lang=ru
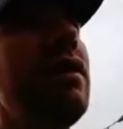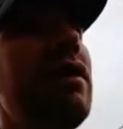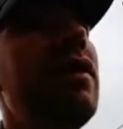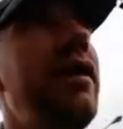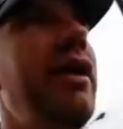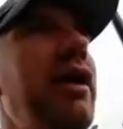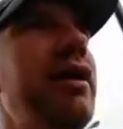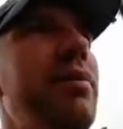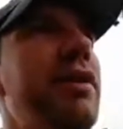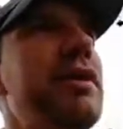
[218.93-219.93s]

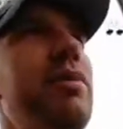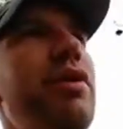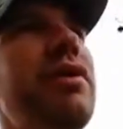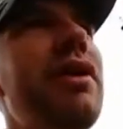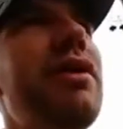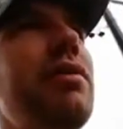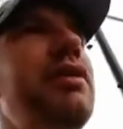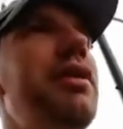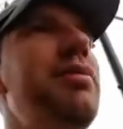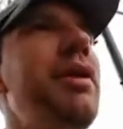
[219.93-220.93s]
реально посмотрите в
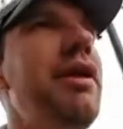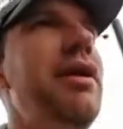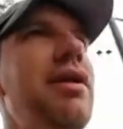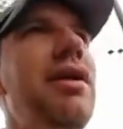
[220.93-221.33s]
себя,